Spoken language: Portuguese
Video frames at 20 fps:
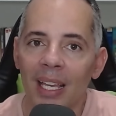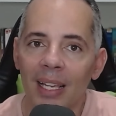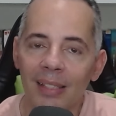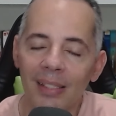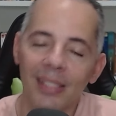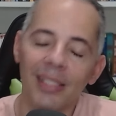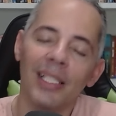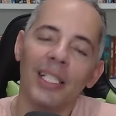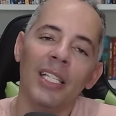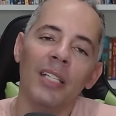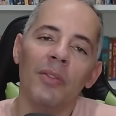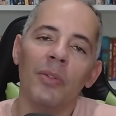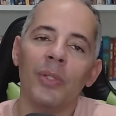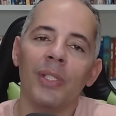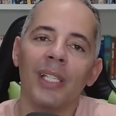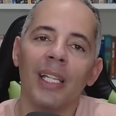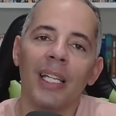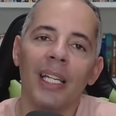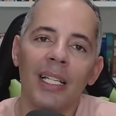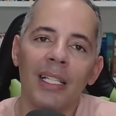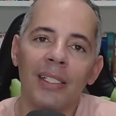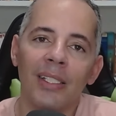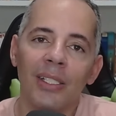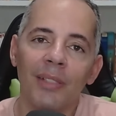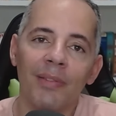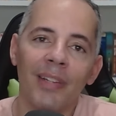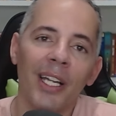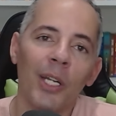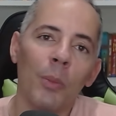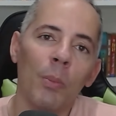Esses livros, eles
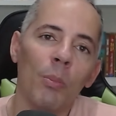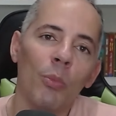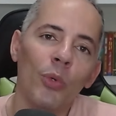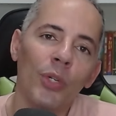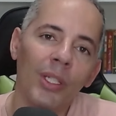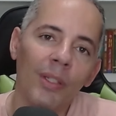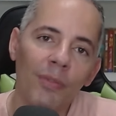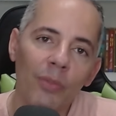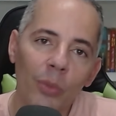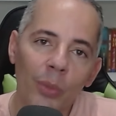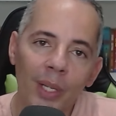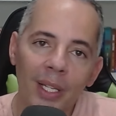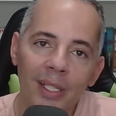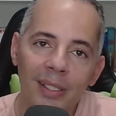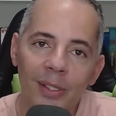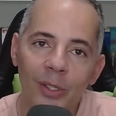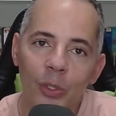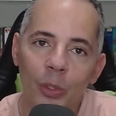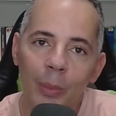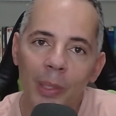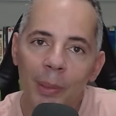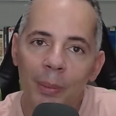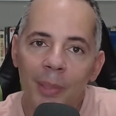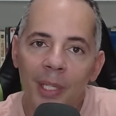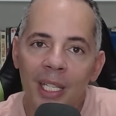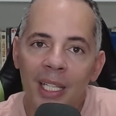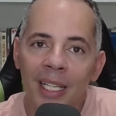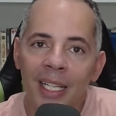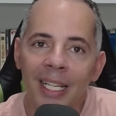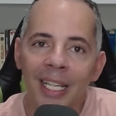tiveram muita influência sobre
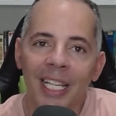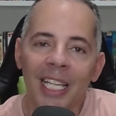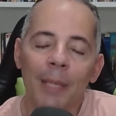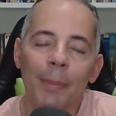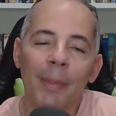mim